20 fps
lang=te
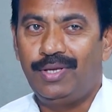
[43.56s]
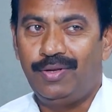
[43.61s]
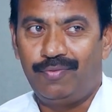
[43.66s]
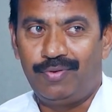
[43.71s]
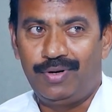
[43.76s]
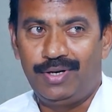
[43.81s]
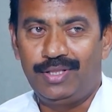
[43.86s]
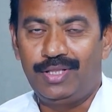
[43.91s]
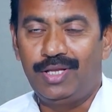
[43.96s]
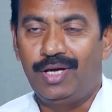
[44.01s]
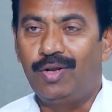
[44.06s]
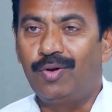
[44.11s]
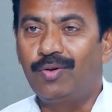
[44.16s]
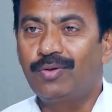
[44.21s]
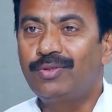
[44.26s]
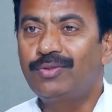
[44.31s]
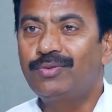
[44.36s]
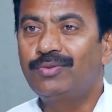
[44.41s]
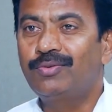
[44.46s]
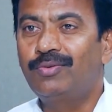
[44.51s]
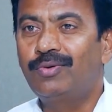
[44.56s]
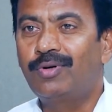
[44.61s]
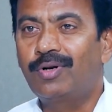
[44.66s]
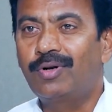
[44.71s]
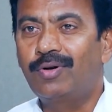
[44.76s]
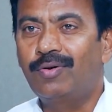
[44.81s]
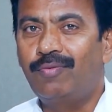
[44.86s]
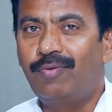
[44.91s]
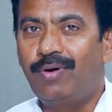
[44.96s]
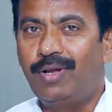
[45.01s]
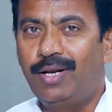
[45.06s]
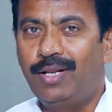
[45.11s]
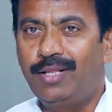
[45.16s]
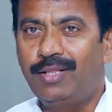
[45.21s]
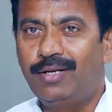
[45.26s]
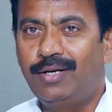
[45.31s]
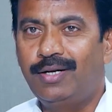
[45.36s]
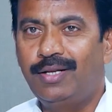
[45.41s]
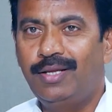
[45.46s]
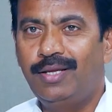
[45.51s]
ఎవరైతే ఆలోచిస్తుంటారో వాళ్ళు
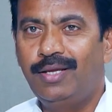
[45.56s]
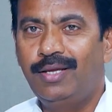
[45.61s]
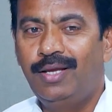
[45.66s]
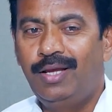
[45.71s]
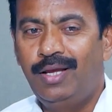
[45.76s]
ఏంటంటే